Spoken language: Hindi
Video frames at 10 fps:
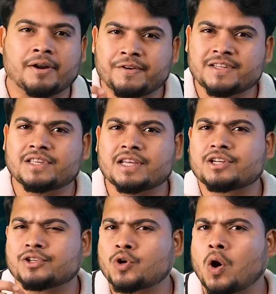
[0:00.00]
पर
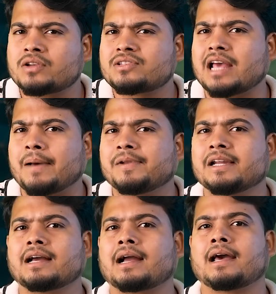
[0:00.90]
फिजिसिस्ट जॉर्ज
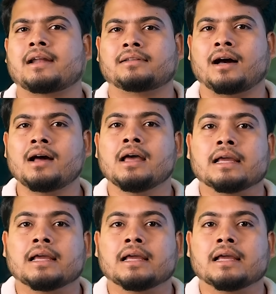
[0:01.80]
चैपलिन का कहना था